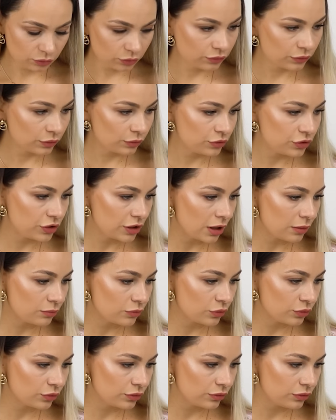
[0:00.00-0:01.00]
Тут включаем
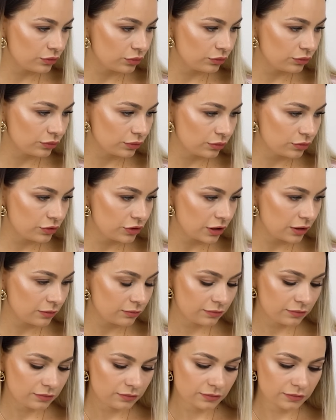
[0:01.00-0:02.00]
он, тут
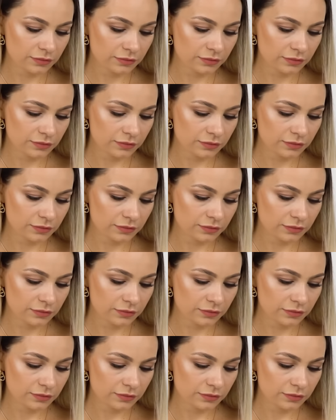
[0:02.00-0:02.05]
включаем.